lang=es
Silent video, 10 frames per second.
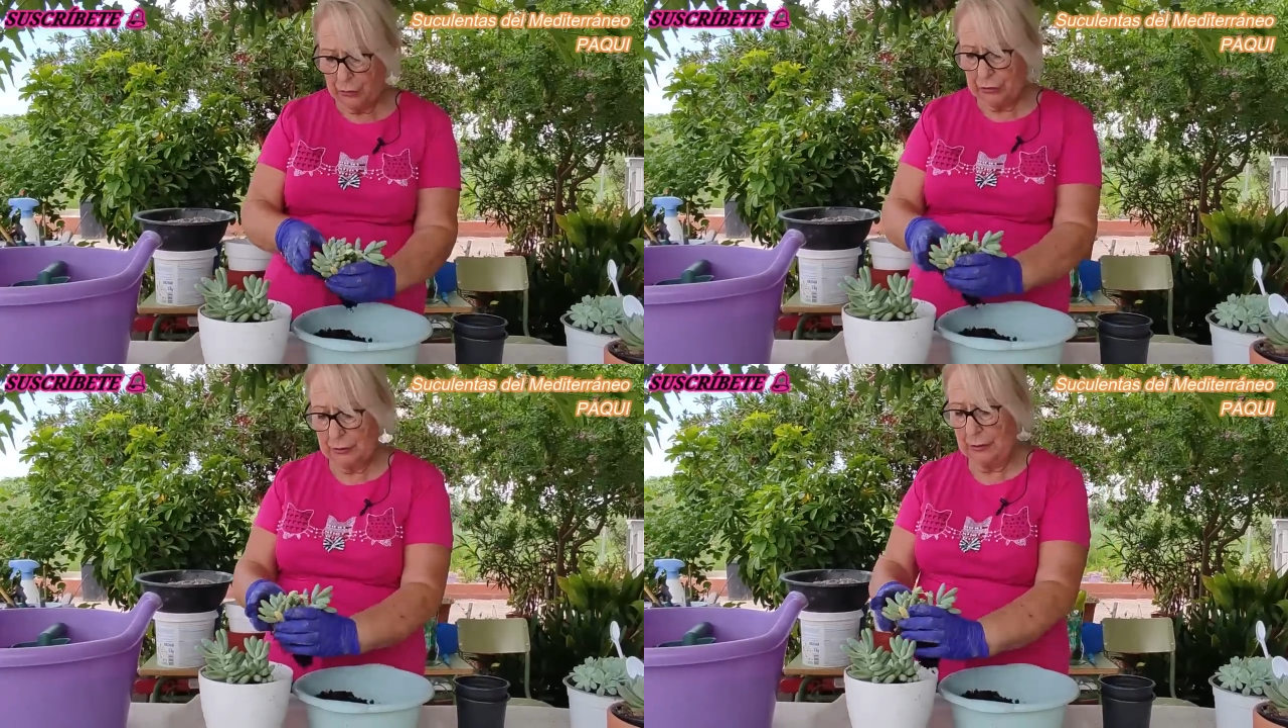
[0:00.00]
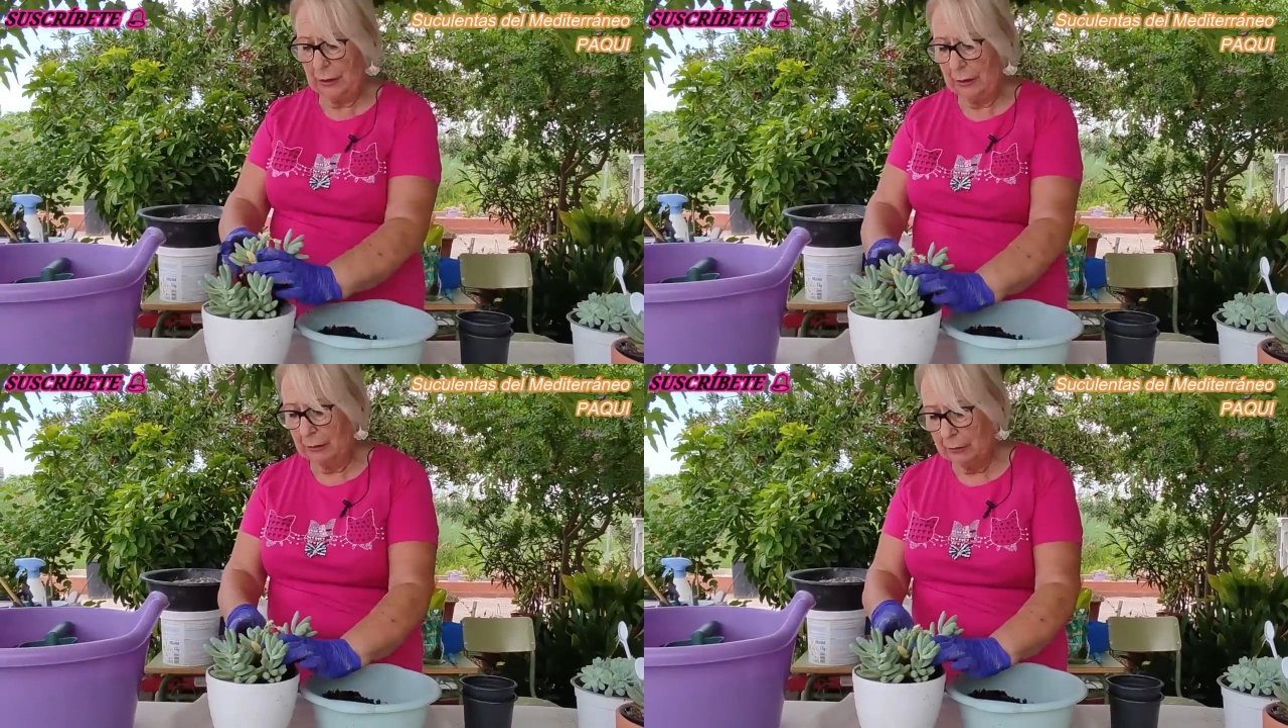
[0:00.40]
dos.
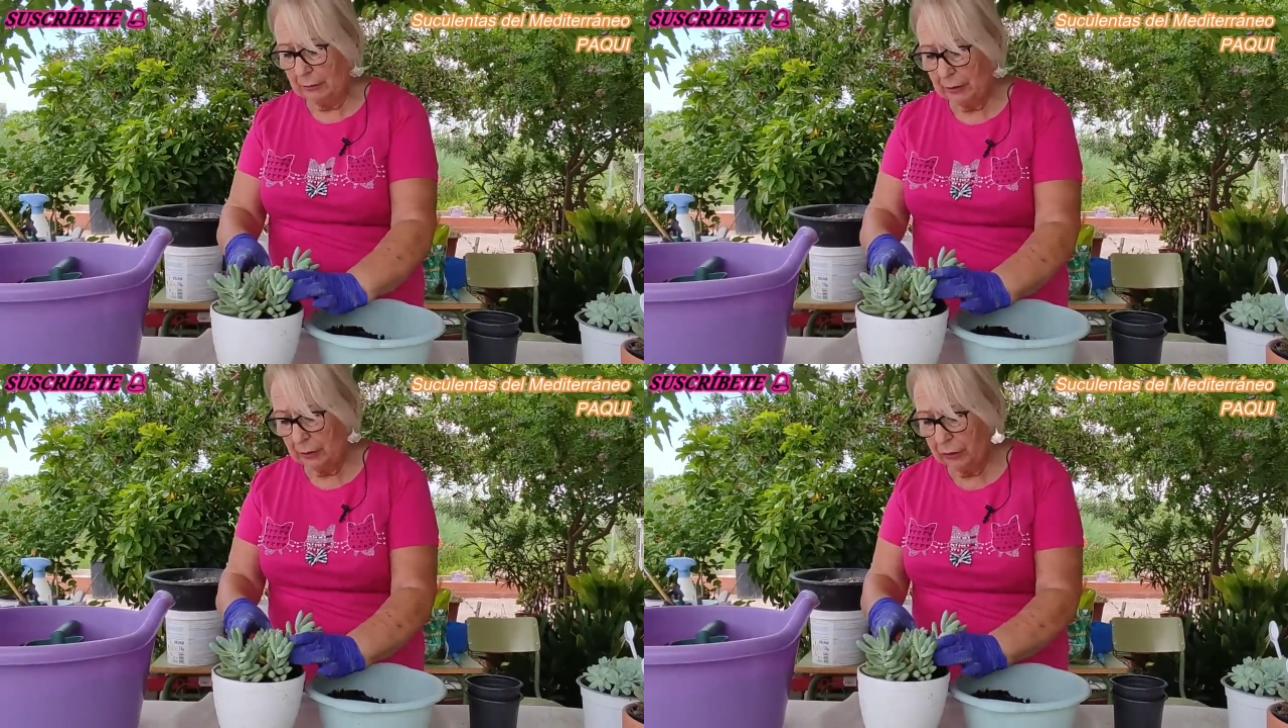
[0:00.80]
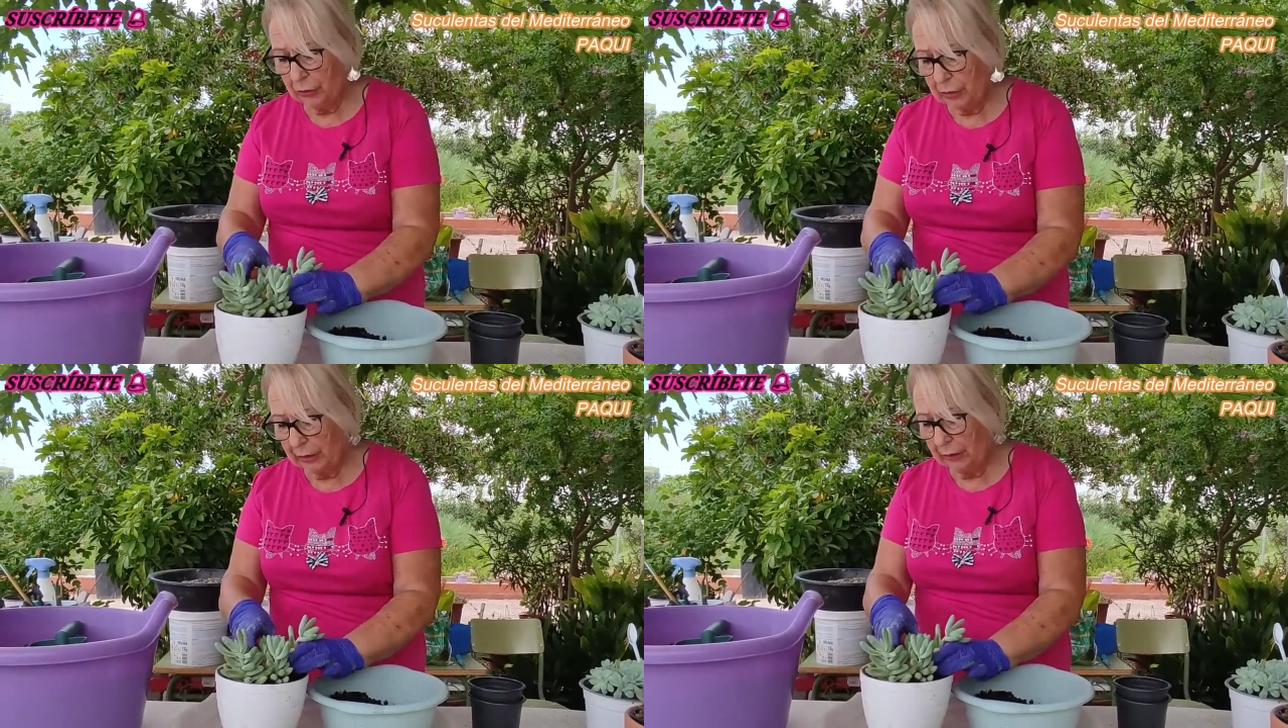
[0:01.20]

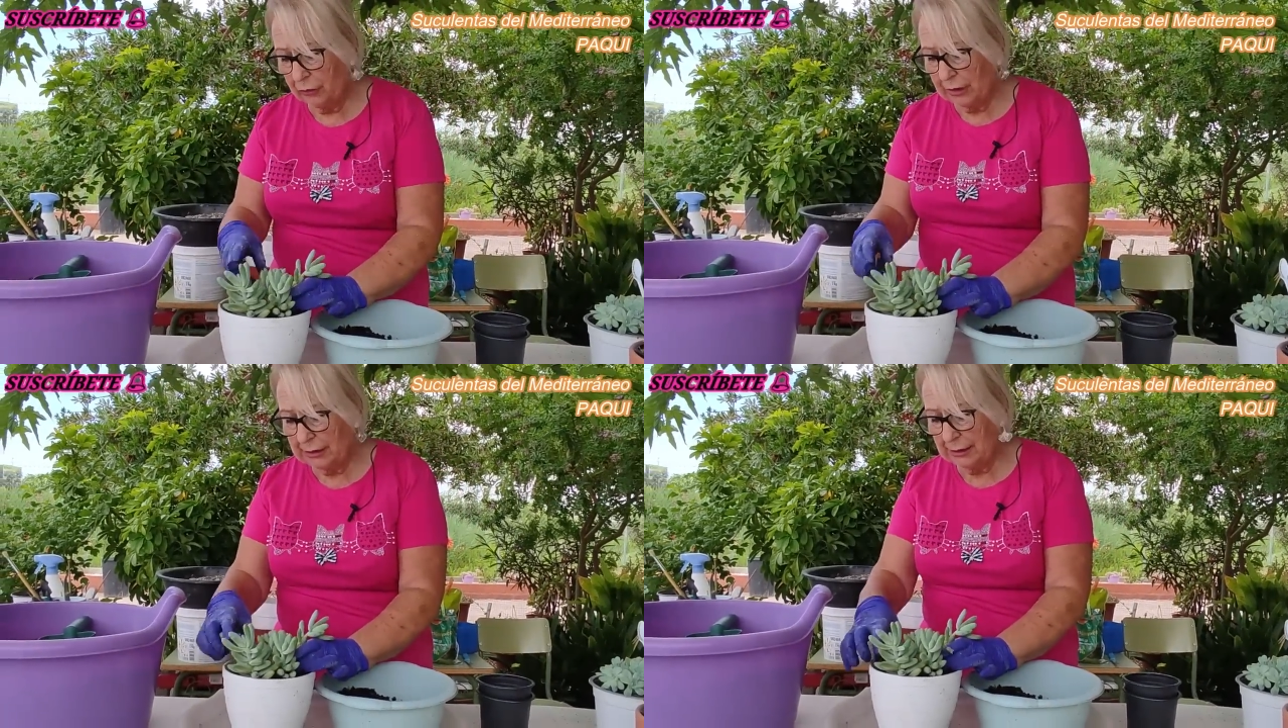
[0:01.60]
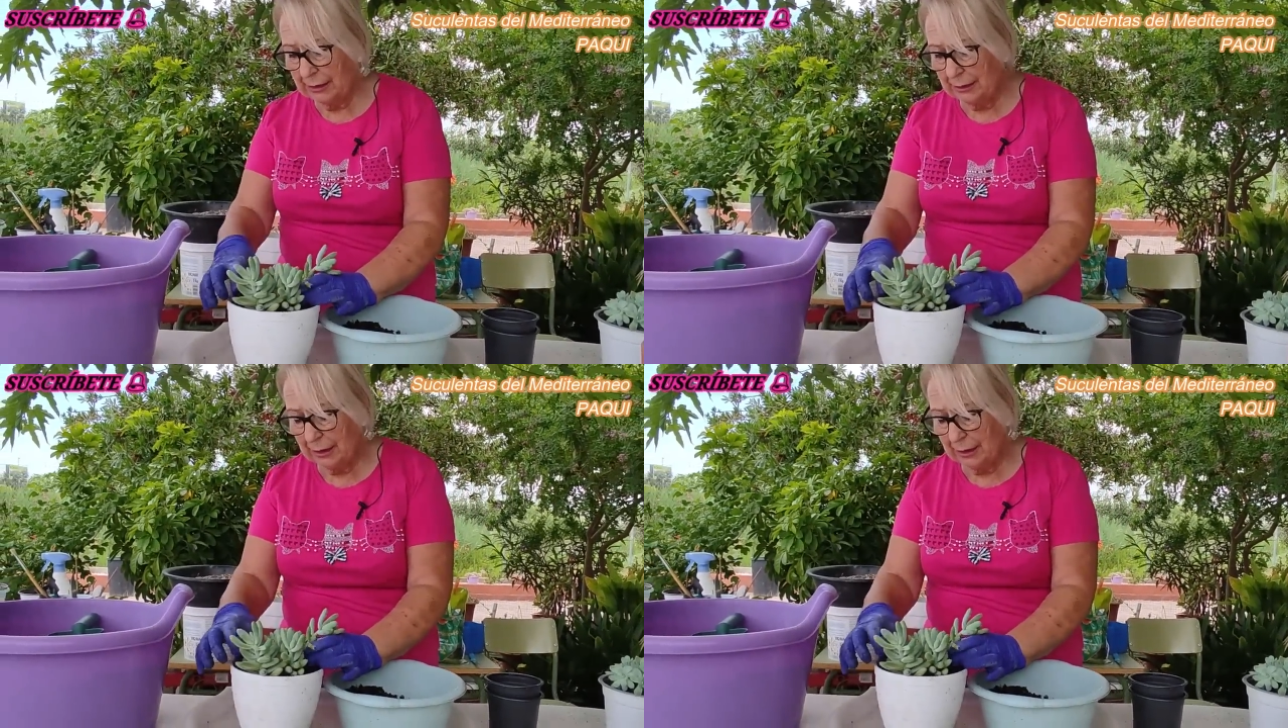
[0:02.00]
Yo creo que así